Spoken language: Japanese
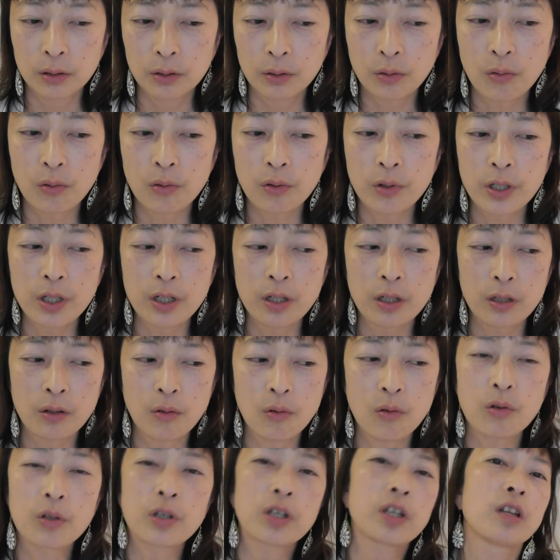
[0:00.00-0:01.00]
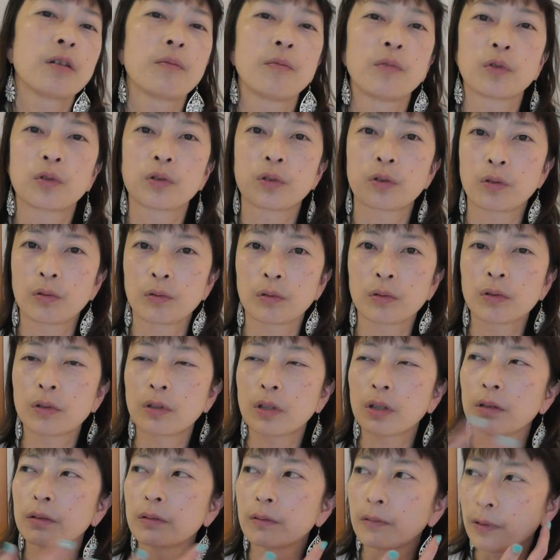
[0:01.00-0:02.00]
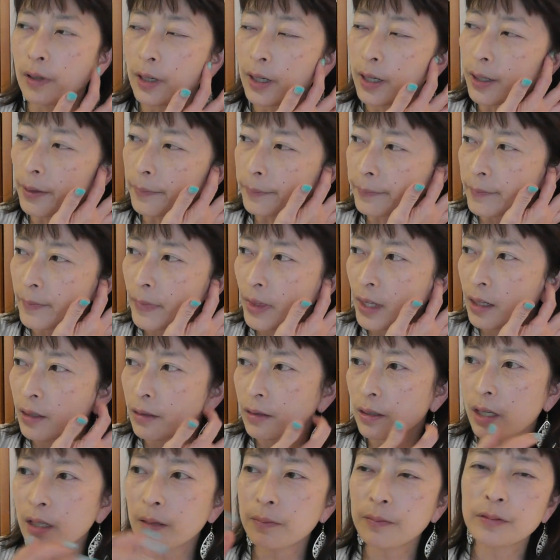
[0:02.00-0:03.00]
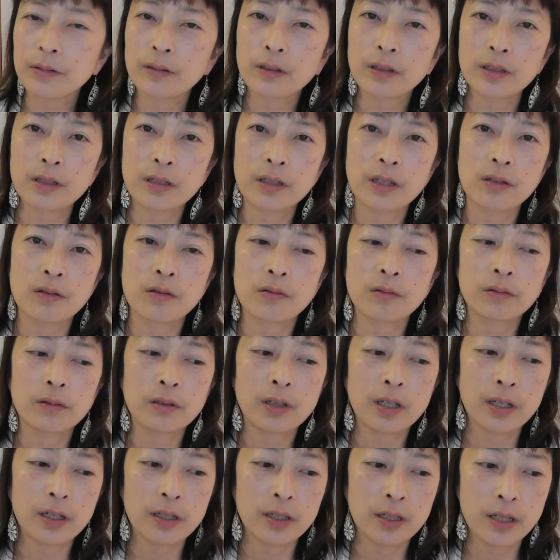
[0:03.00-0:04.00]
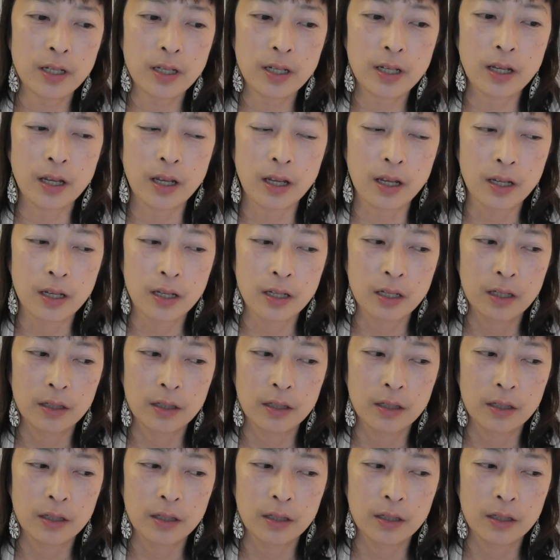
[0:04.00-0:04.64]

遠い大きな目標っていうのは細分化した状態で